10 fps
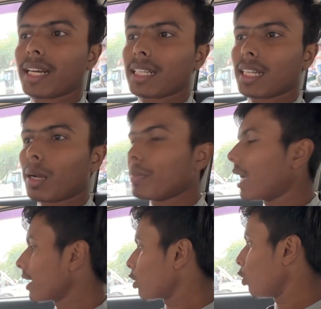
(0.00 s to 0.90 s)
के अंदर हमने
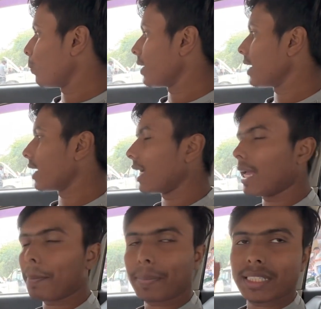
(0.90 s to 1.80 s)
आगे कंपोनेंट लगाया
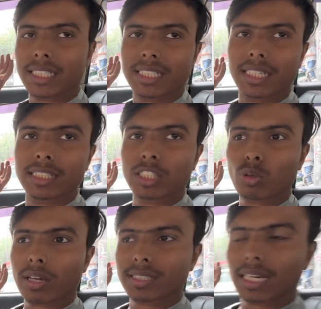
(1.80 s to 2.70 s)
है पीछे छह इंची को एक्सल